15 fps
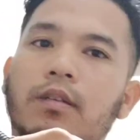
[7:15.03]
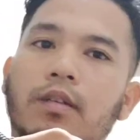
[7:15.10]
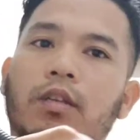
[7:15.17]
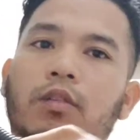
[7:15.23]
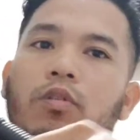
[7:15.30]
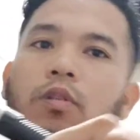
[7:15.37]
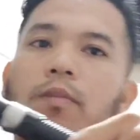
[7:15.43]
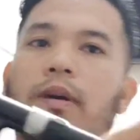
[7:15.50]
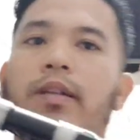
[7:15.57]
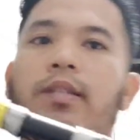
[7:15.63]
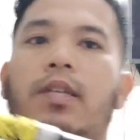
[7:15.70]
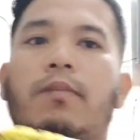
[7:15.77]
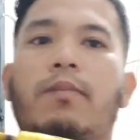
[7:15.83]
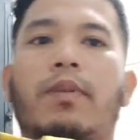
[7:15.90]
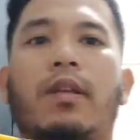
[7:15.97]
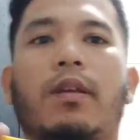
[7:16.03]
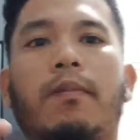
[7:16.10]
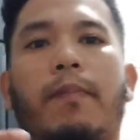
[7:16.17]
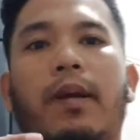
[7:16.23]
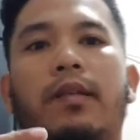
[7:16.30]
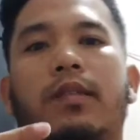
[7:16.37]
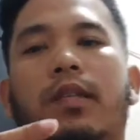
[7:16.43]
itu kemarin saya beli
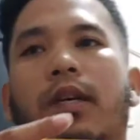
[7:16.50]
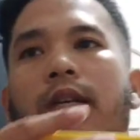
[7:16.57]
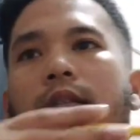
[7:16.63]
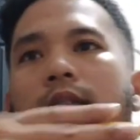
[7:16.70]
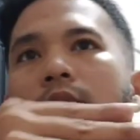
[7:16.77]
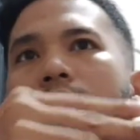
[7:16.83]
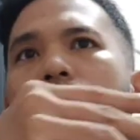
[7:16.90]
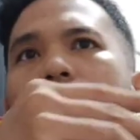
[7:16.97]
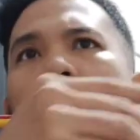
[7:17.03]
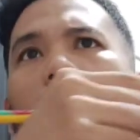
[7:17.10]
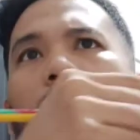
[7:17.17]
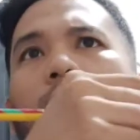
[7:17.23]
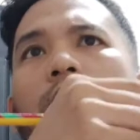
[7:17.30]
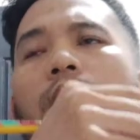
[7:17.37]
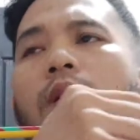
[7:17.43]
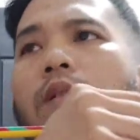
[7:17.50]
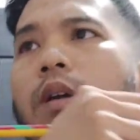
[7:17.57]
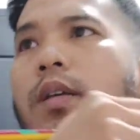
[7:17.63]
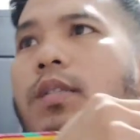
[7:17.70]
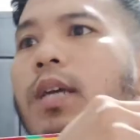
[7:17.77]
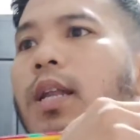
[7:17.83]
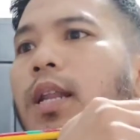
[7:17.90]
pancingannya satu setnya kalau nggak
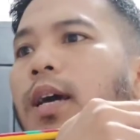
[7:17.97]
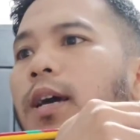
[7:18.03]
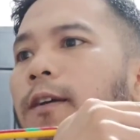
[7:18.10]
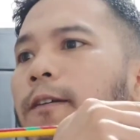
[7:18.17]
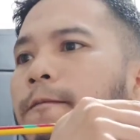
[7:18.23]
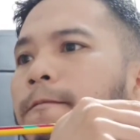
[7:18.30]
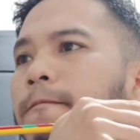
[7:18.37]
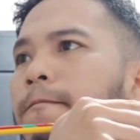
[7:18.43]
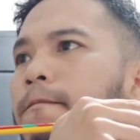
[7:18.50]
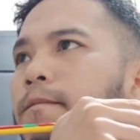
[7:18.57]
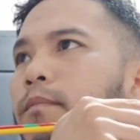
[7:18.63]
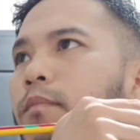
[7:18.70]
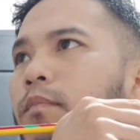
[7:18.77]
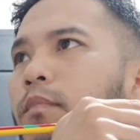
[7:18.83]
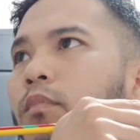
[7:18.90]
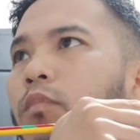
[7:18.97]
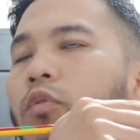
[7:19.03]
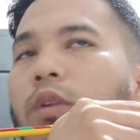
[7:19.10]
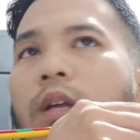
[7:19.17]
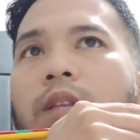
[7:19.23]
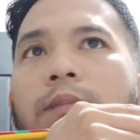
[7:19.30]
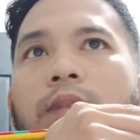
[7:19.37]
salah
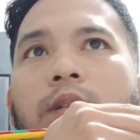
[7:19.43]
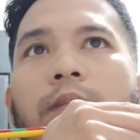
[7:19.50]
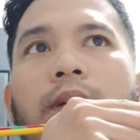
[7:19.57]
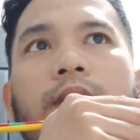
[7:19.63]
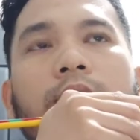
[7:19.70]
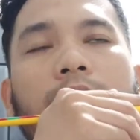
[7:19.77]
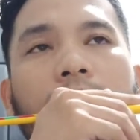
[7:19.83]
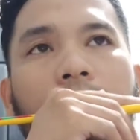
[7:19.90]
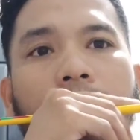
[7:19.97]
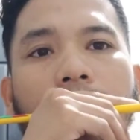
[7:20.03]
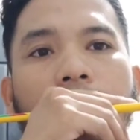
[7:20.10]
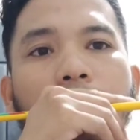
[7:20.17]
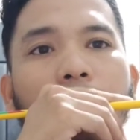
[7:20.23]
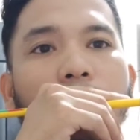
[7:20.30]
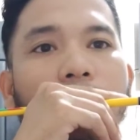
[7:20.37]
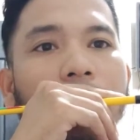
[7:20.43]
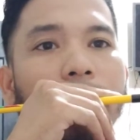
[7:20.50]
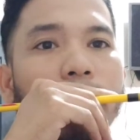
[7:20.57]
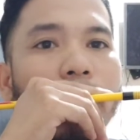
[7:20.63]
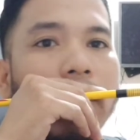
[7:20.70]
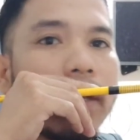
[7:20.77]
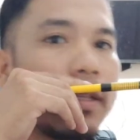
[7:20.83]
murah teman-teman sekitar 60
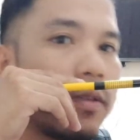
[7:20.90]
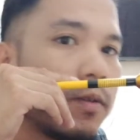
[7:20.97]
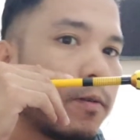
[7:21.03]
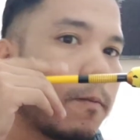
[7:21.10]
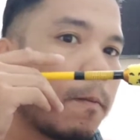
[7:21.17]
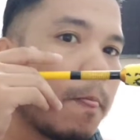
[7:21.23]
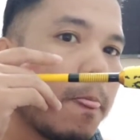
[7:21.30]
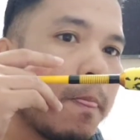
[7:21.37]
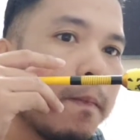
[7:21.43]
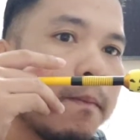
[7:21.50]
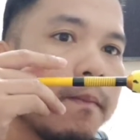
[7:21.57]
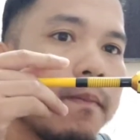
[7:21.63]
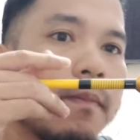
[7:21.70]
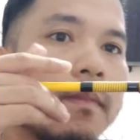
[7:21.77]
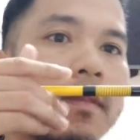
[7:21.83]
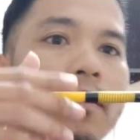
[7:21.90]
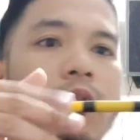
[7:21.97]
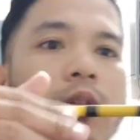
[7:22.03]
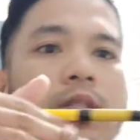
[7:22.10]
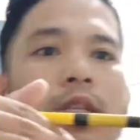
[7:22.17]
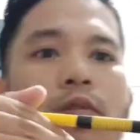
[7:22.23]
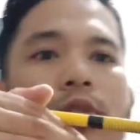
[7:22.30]
ribuan gitu ada
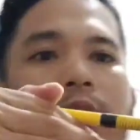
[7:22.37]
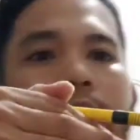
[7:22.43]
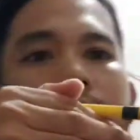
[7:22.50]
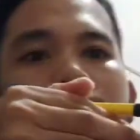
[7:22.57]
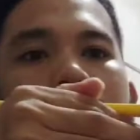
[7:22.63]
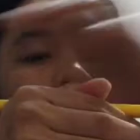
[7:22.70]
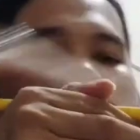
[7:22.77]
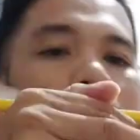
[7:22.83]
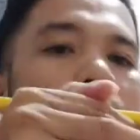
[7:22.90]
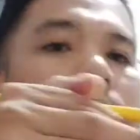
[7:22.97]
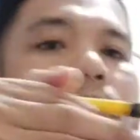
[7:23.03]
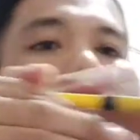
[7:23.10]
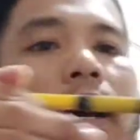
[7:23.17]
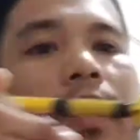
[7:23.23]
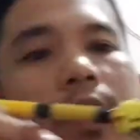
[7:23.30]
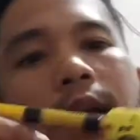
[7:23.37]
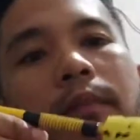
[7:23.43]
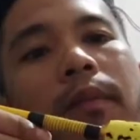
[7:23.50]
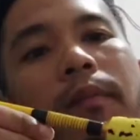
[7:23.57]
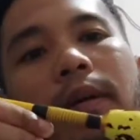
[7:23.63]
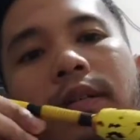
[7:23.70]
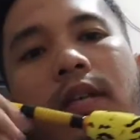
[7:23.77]
satu set cuman bahannya
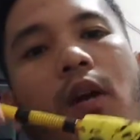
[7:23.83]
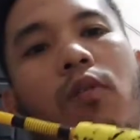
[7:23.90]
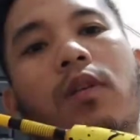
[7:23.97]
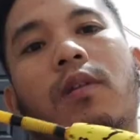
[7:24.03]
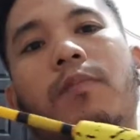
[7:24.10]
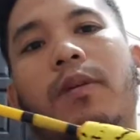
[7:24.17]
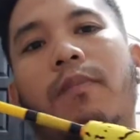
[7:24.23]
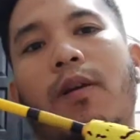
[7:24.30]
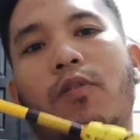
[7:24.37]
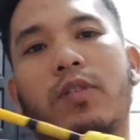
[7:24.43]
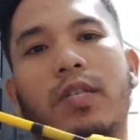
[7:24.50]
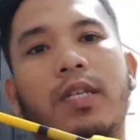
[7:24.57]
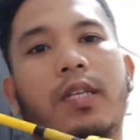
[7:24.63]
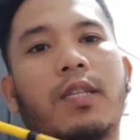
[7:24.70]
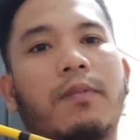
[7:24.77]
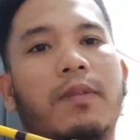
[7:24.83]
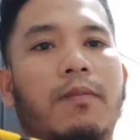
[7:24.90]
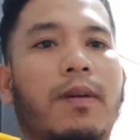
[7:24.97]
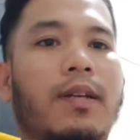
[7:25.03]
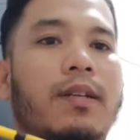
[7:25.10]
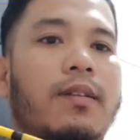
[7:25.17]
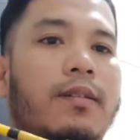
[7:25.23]
memang jauh lebih bagus ini teman-teman